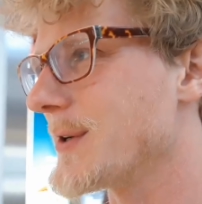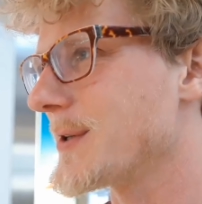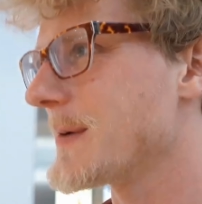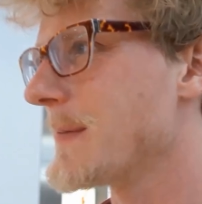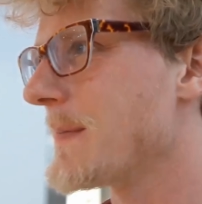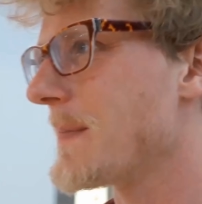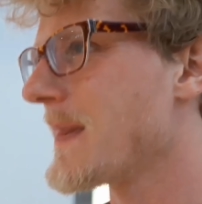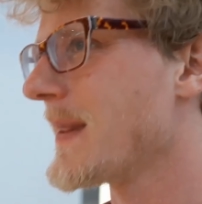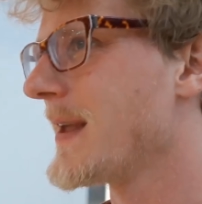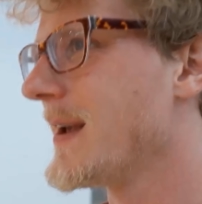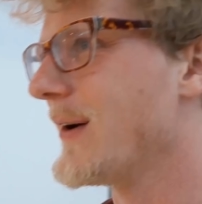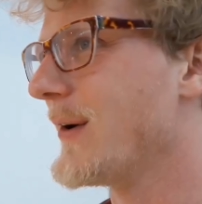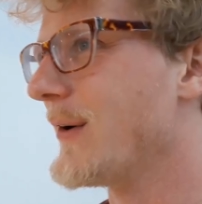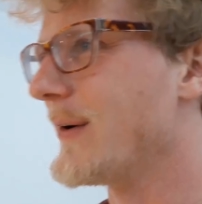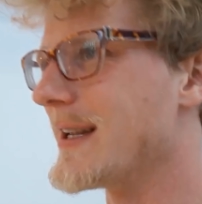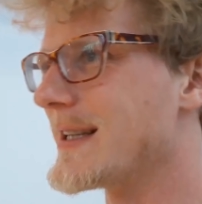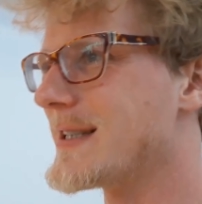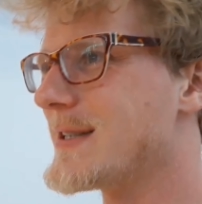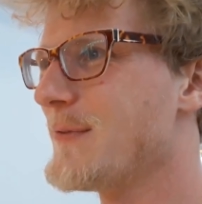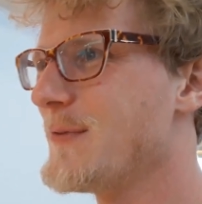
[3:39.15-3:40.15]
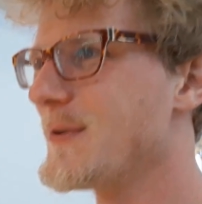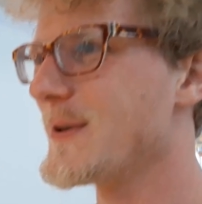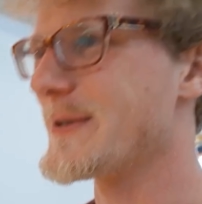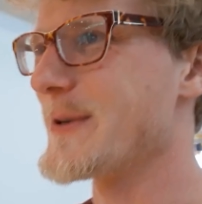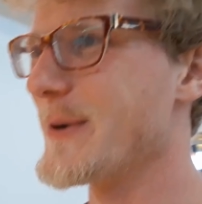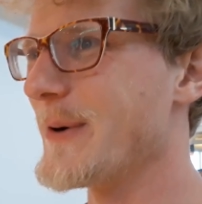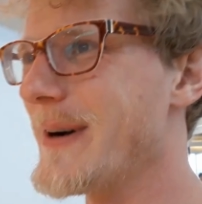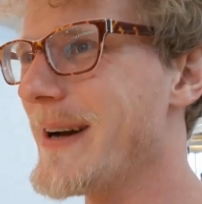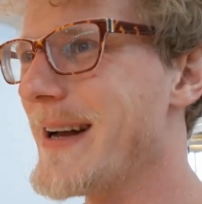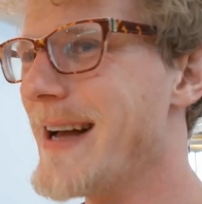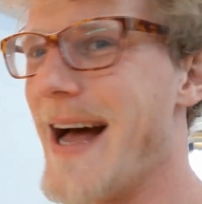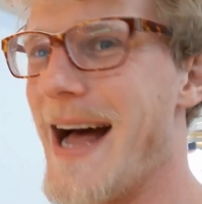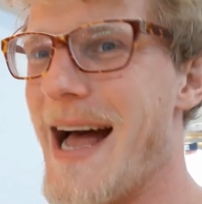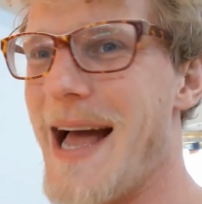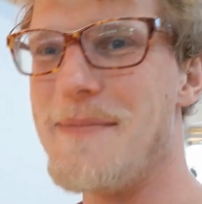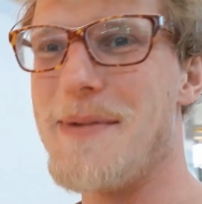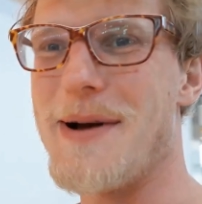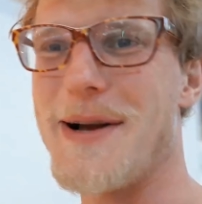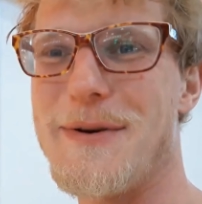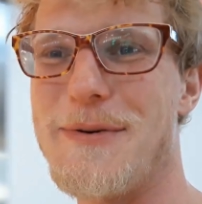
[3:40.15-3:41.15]
Und dann sind wir so
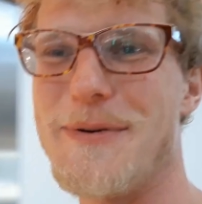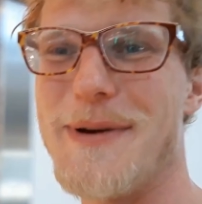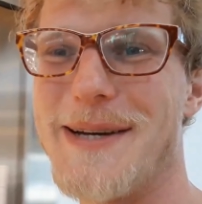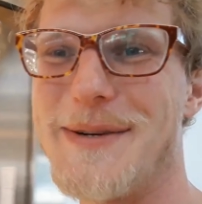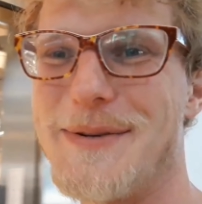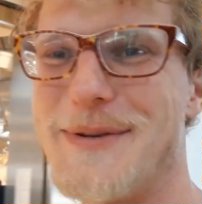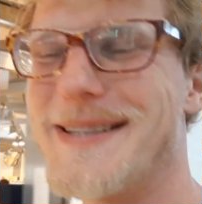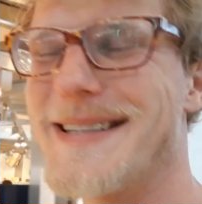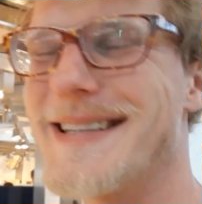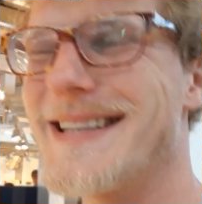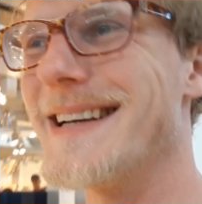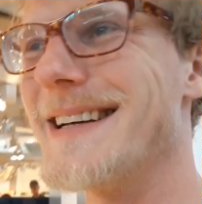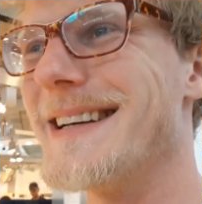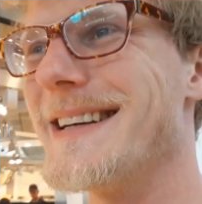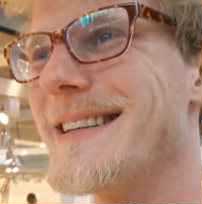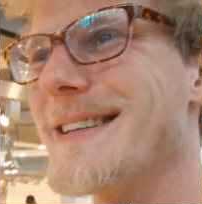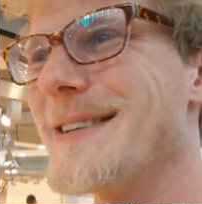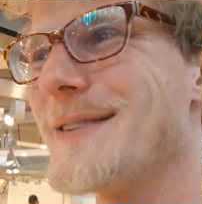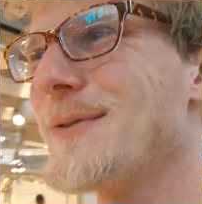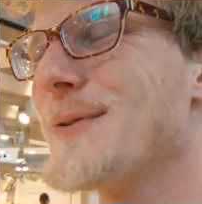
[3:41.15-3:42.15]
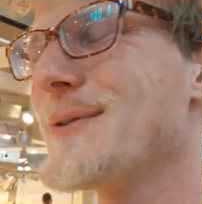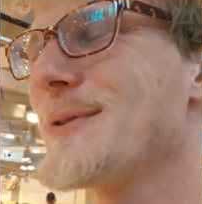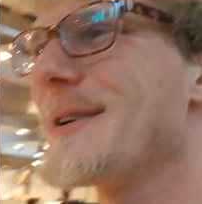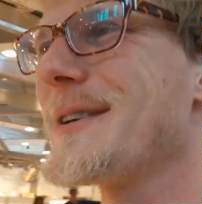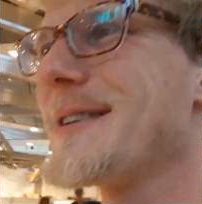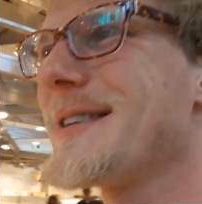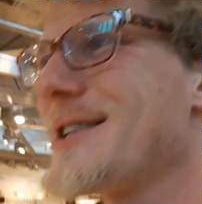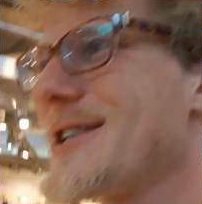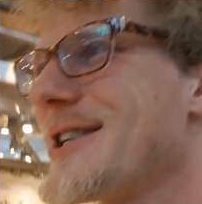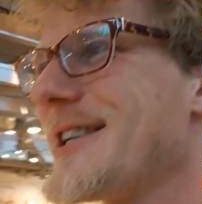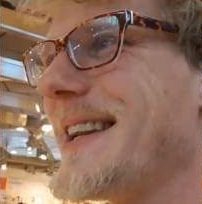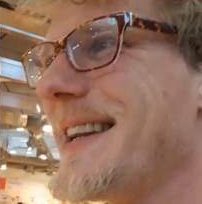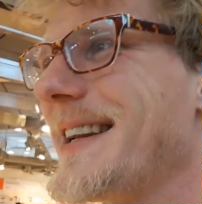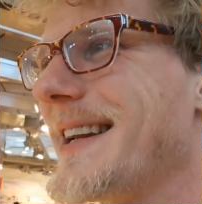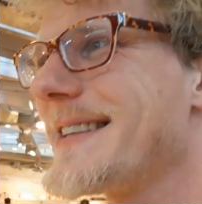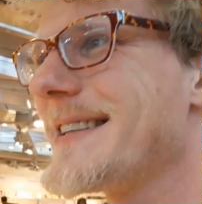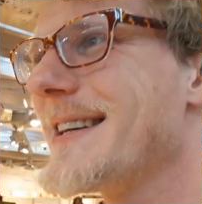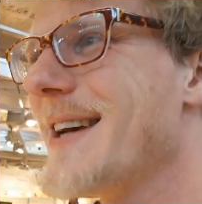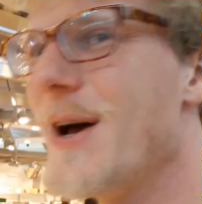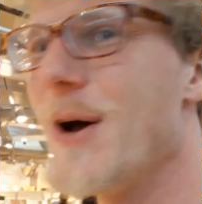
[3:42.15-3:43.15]
einmal quer durch äh, das Flugzeug
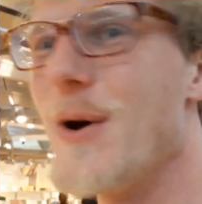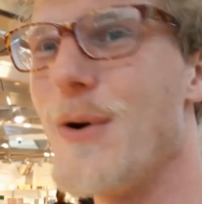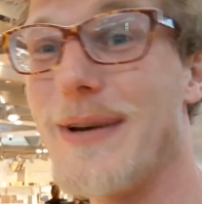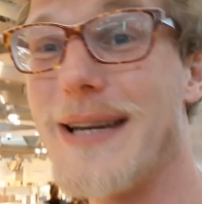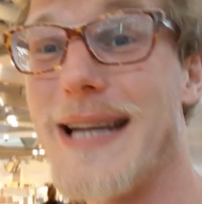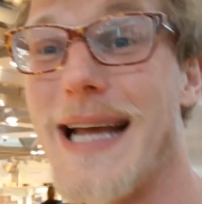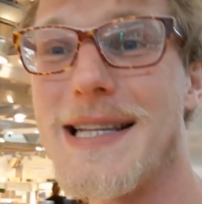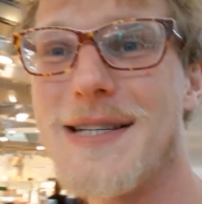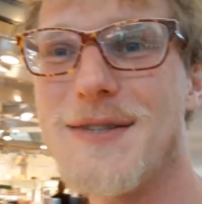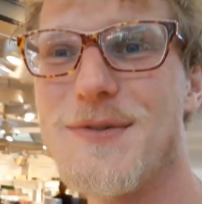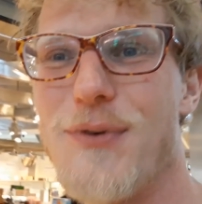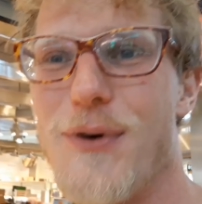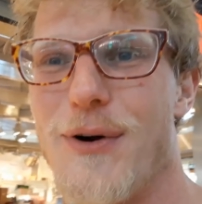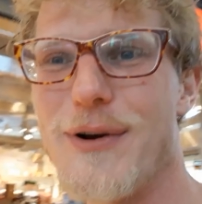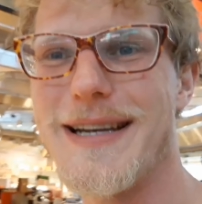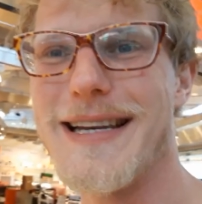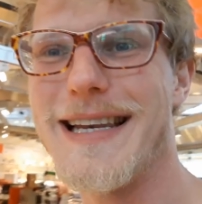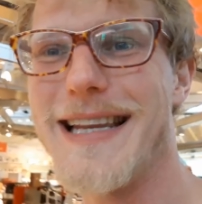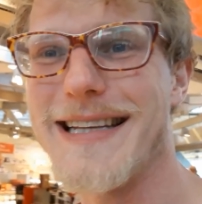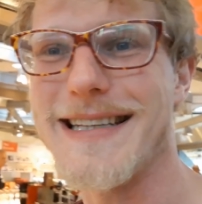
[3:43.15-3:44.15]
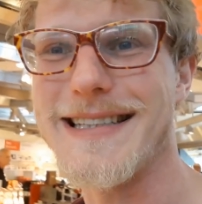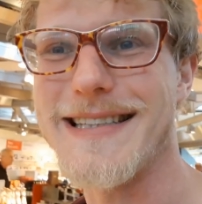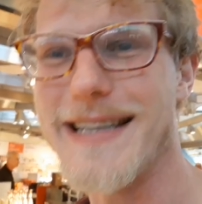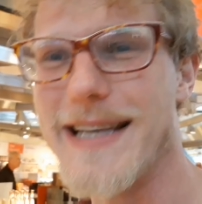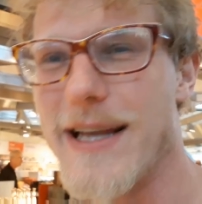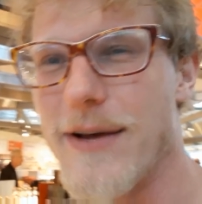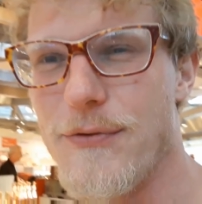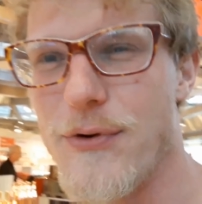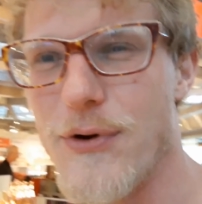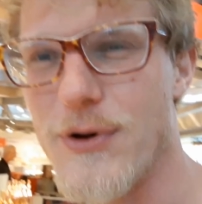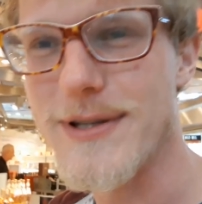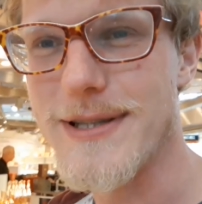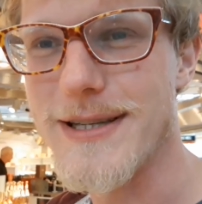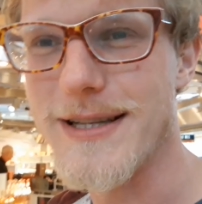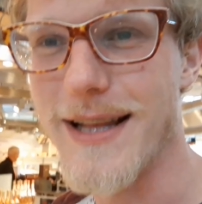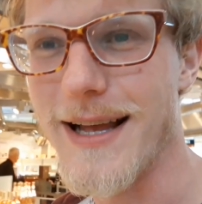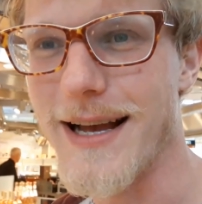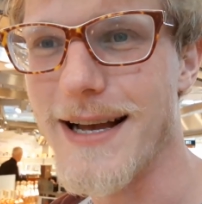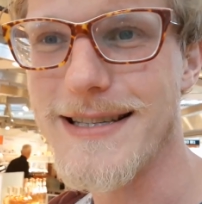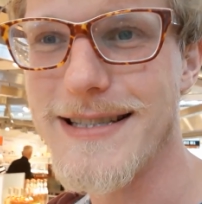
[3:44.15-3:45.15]
geschlendert und ganz vorne links in der First
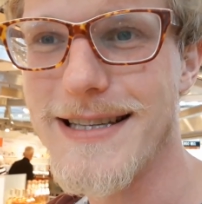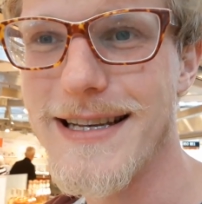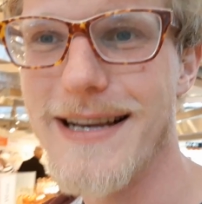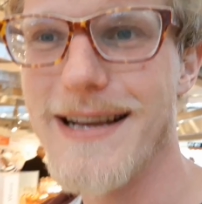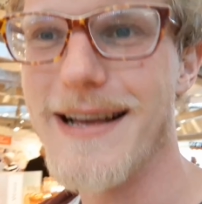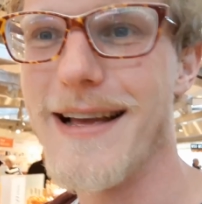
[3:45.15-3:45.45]
Class,